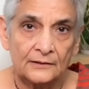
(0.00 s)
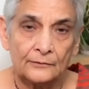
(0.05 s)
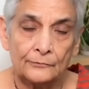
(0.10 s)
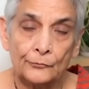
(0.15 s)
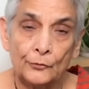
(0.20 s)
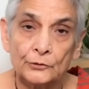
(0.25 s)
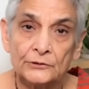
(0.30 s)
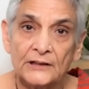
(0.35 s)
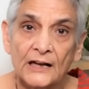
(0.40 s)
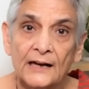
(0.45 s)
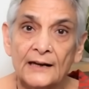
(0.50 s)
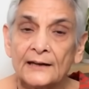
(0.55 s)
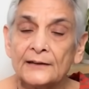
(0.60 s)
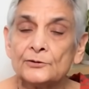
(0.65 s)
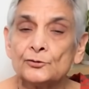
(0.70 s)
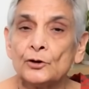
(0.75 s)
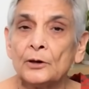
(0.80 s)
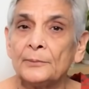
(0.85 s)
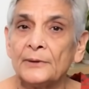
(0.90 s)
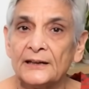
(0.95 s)
वो ताकत
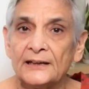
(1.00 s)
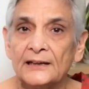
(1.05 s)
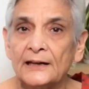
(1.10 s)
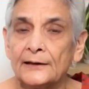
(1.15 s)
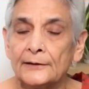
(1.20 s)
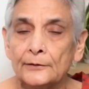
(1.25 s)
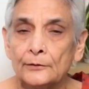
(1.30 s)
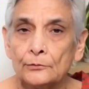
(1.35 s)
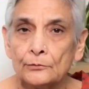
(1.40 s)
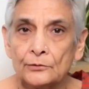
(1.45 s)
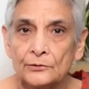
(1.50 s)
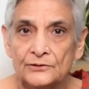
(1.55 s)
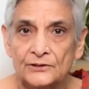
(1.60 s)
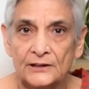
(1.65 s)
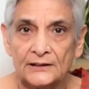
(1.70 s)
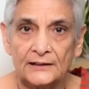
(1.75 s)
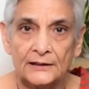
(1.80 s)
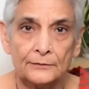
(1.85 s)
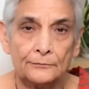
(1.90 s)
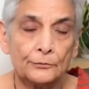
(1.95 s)
जो हमारी हड्डियों को
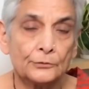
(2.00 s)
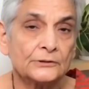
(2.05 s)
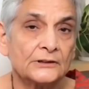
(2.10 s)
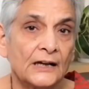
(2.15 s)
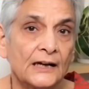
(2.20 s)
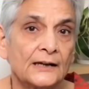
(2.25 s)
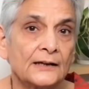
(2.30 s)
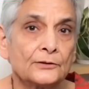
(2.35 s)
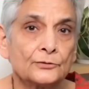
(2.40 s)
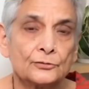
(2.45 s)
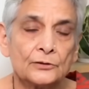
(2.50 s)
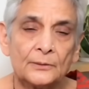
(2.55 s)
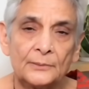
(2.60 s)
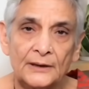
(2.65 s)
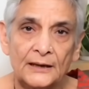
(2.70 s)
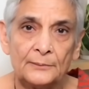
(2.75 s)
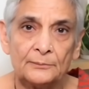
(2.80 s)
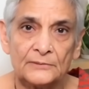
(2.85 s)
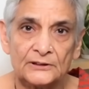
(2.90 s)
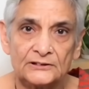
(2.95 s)
चाहिए वो ताकत जो
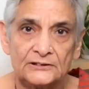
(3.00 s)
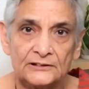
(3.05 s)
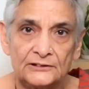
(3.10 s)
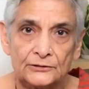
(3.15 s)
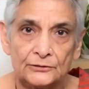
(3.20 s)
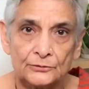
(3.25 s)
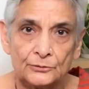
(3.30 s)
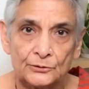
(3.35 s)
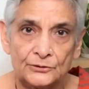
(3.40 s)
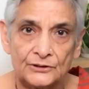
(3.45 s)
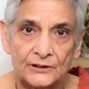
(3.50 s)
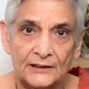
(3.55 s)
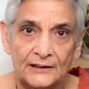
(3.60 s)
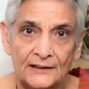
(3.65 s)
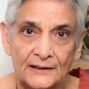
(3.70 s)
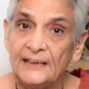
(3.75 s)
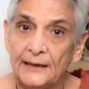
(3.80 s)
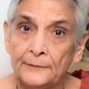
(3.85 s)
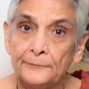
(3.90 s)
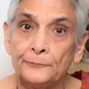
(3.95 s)
हमारे मसल्स को
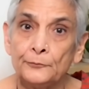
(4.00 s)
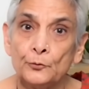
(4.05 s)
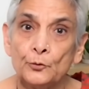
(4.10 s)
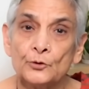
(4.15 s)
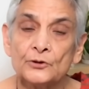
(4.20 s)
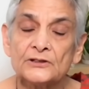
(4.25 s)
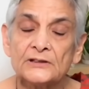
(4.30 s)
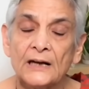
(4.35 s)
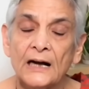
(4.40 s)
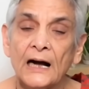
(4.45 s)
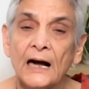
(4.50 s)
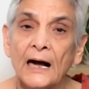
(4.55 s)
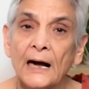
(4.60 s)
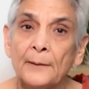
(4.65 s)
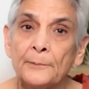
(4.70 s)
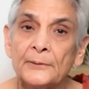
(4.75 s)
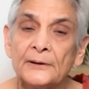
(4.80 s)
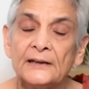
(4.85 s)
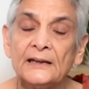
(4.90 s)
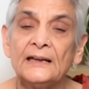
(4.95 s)
चाहिए ये फूड्स
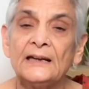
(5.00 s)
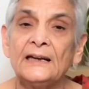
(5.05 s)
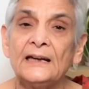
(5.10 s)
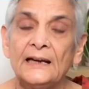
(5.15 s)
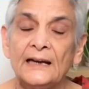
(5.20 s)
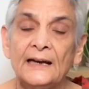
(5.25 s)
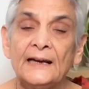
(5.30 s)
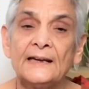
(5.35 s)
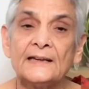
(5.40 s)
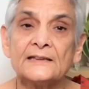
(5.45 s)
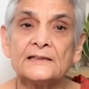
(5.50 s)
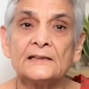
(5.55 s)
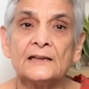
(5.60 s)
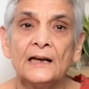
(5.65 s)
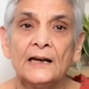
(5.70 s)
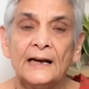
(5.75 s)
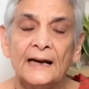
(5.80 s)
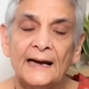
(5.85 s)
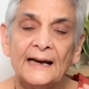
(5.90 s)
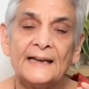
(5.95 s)
आपकी एज
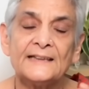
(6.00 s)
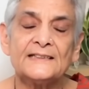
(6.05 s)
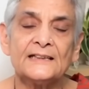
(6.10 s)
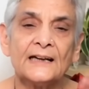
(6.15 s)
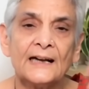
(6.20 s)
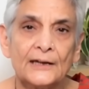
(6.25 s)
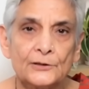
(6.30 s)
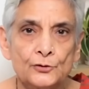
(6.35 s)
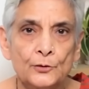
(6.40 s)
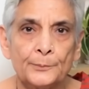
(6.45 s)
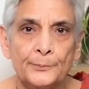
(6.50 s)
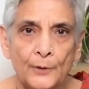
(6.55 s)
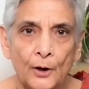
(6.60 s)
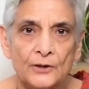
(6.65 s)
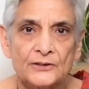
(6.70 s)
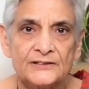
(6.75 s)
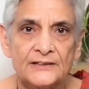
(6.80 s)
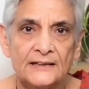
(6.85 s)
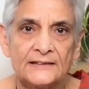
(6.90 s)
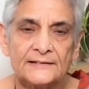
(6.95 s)
एजिंग का जो
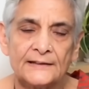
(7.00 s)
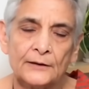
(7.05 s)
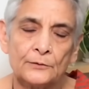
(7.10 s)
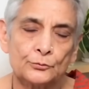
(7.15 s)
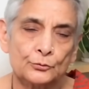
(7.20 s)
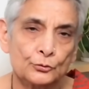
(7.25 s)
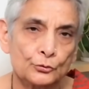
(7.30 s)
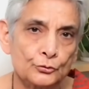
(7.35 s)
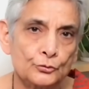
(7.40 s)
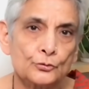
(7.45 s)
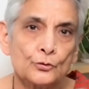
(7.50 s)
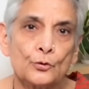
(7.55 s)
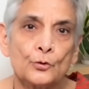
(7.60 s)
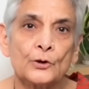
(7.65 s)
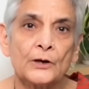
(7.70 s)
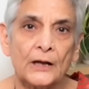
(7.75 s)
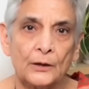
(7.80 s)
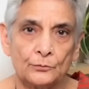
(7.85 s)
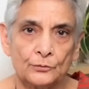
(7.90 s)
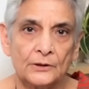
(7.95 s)
प्रोसेस है उसको स्लो
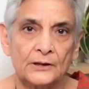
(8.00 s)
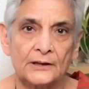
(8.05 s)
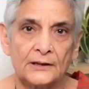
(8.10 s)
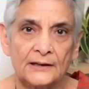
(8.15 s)
डाउन कर